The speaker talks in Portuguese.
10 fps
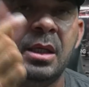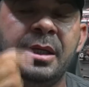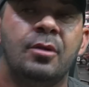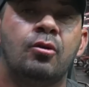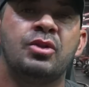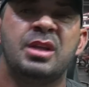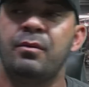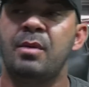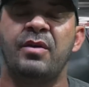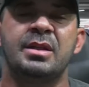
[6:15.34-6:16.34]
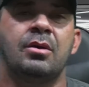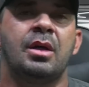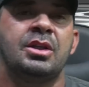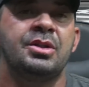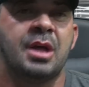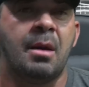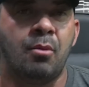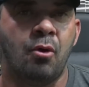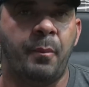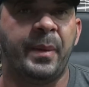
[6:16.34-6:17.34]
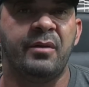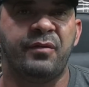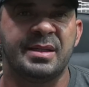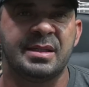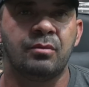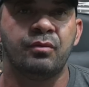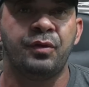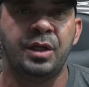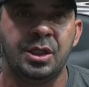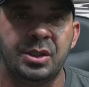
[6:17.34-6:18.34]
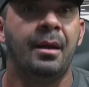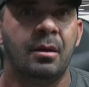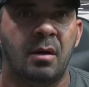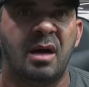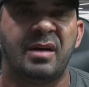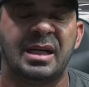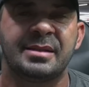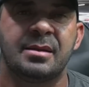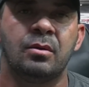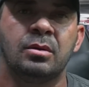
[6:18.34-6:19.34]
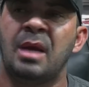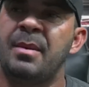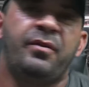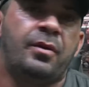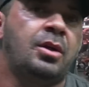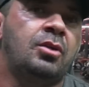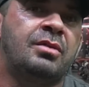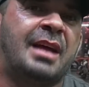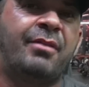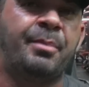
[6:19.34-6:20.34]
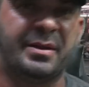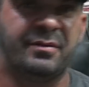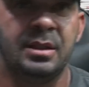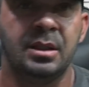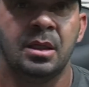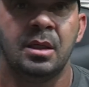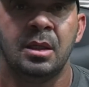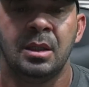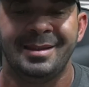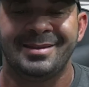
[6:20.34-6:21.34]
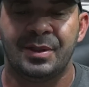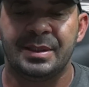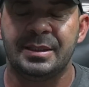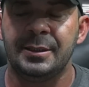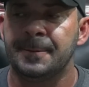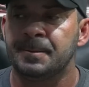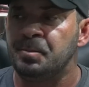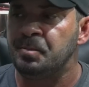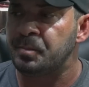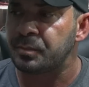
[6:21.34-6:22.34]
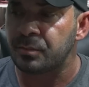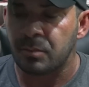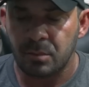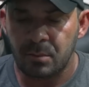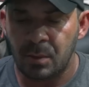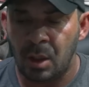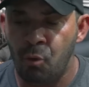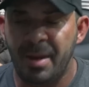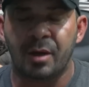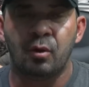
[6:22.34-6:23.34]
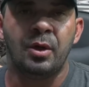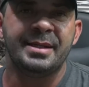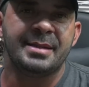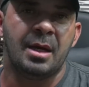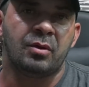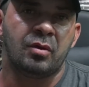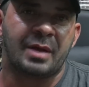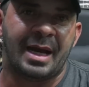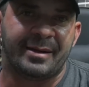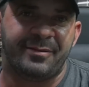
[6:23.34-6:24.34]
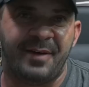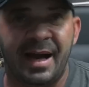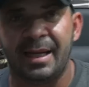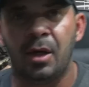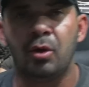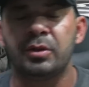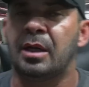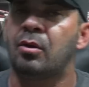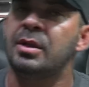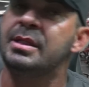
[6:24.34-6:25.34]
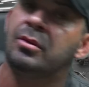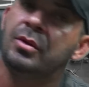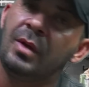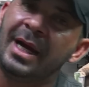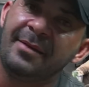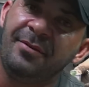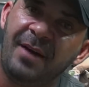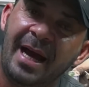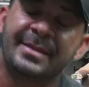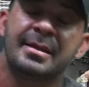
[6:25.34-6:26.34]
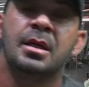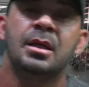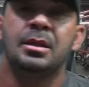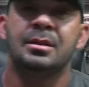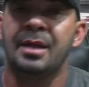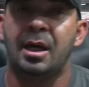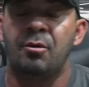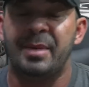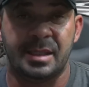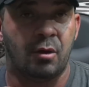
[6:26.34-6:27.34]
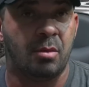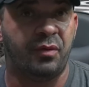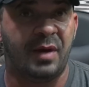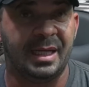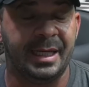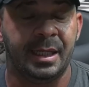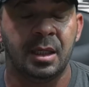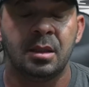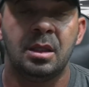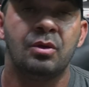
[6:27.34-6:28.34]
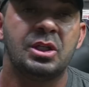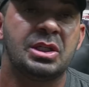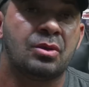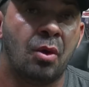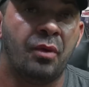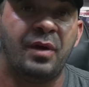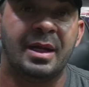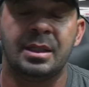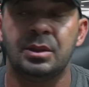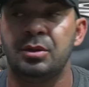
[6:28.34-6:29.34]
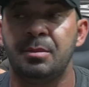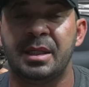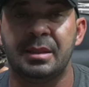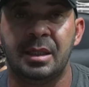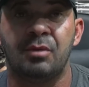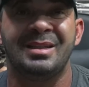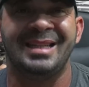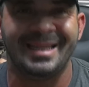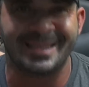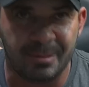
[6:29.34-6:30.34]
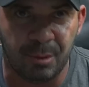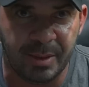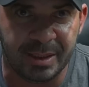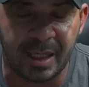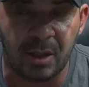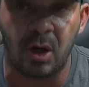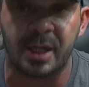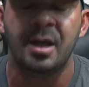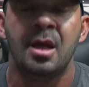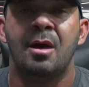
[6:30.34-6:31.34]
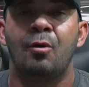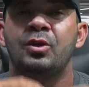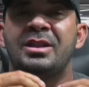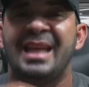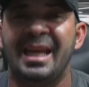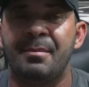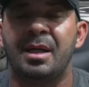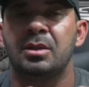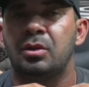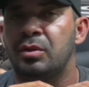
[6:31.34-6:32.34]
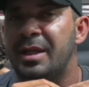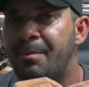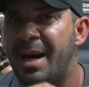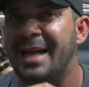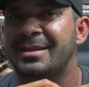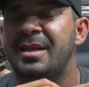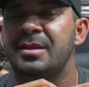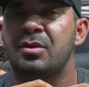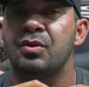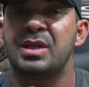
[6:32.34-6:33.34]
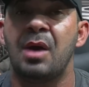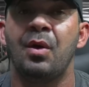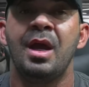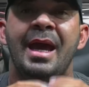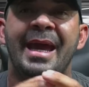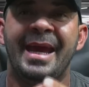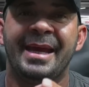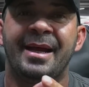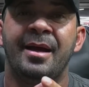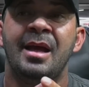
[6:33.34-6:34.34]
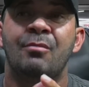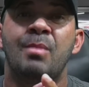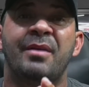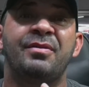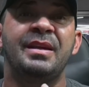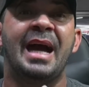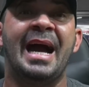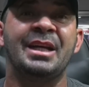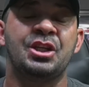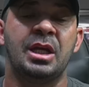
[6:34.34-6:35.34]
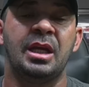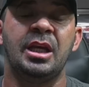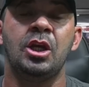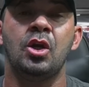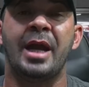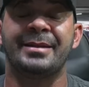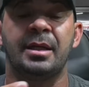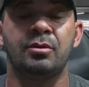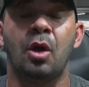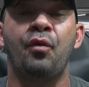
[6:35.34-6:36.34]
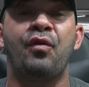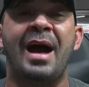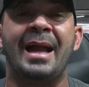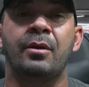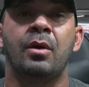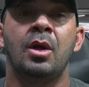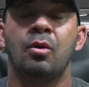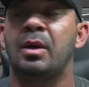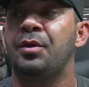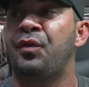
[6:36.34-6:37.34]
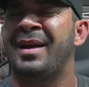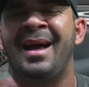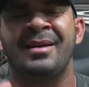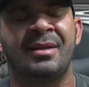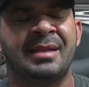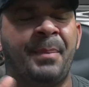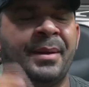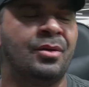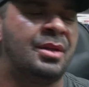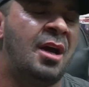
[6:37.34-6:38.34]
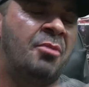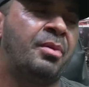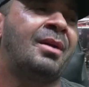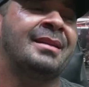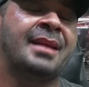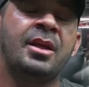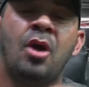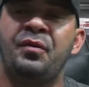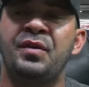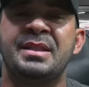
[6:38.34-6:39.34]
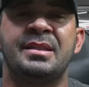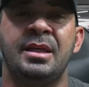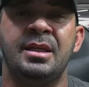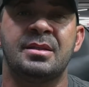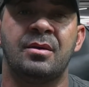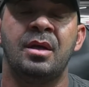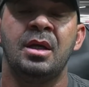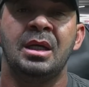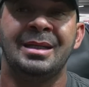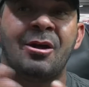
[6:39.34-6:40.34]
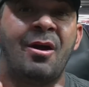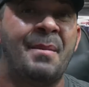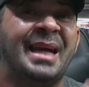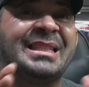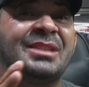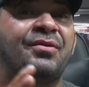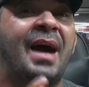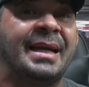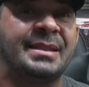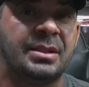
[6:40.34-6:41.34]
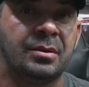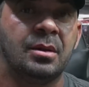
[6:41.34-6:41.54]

inclusive uma vez que a gente chamou para ele fazer um vídeo, uma avaliação com o ele falou que não dava para vir. Então assim, uma coisa é o que o cara fala, outra coisa é o que o cara faz. Então, mas é como eu falei, não estou falando de Brandão nesse momento agora. O tema do debate, da discussão, era uma viagem em. É tanto que eu falo, quando eu falo, ah, não atrapalhou não, o cara tá em off-season. Então é mais fácil